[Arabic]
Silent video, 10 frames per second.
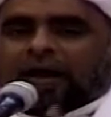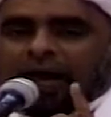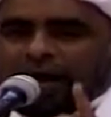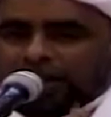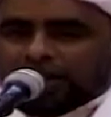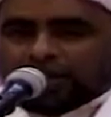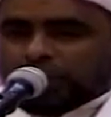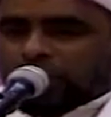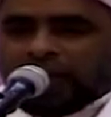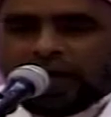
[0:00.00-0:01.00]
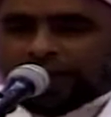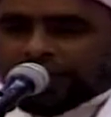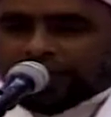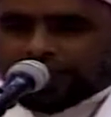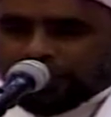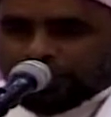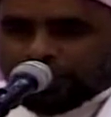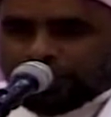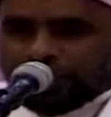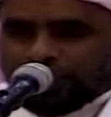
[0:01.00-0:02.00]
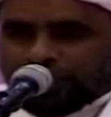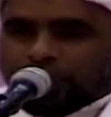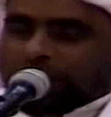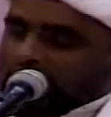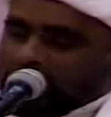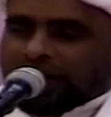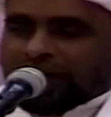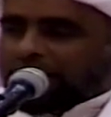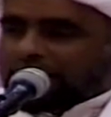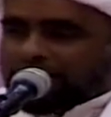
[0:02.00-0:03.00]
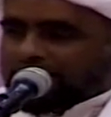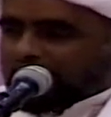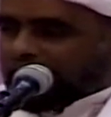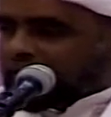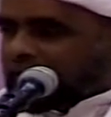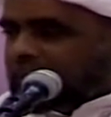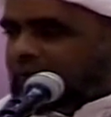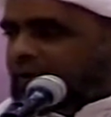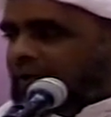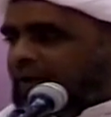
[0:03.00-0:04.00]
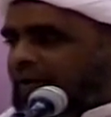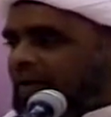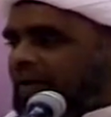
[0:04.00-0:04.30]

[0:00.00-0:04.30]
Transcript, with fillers: حيث لا يدنوه من لم يحرمي